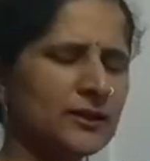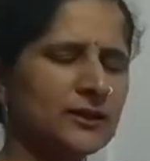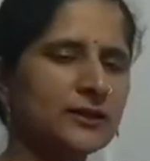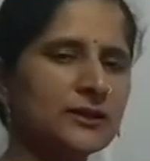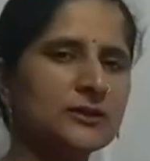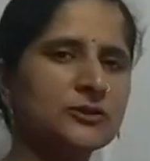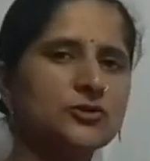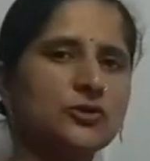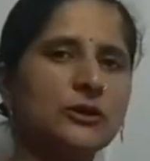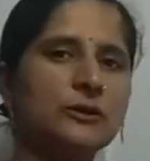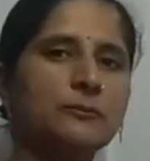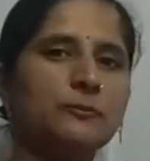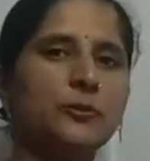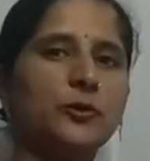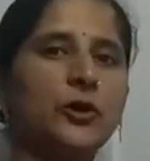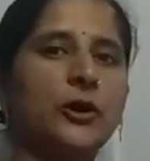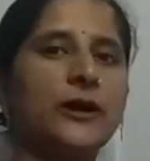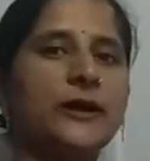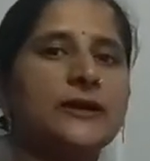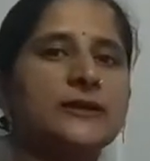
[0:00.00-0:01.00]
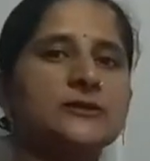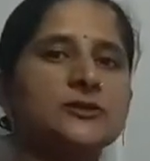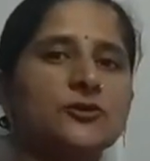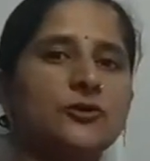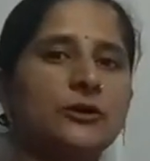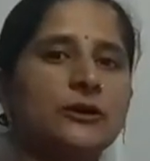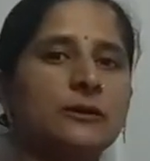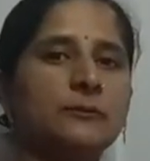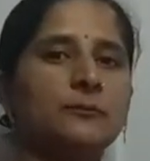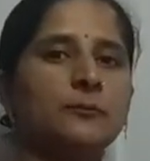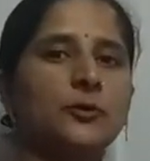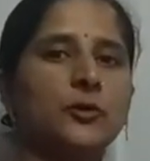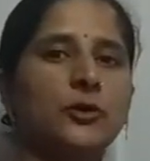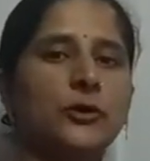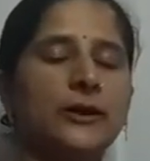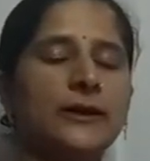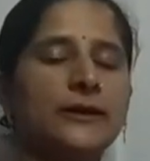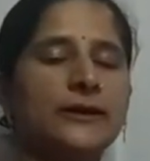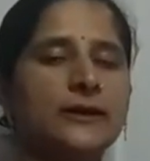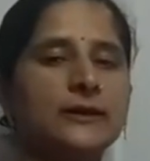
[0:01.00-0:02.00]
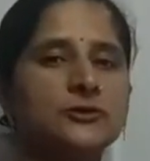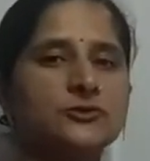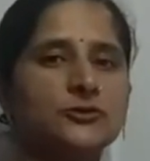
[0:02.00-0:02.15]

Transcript: कि जो इम्प्लॉयज और इम्प्लॉयर का